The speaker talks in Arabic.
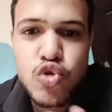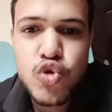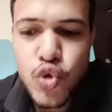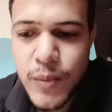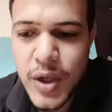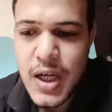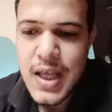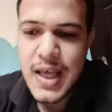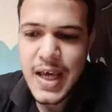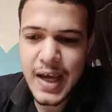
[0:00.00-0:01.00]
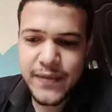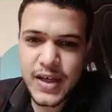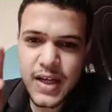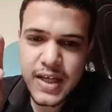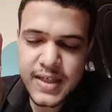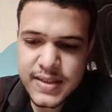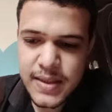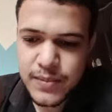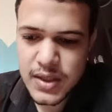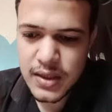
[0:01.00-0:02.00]
تيومر عندنا
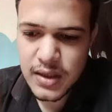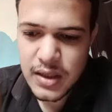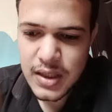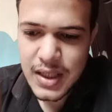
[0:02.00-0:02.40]
الهيرسبتين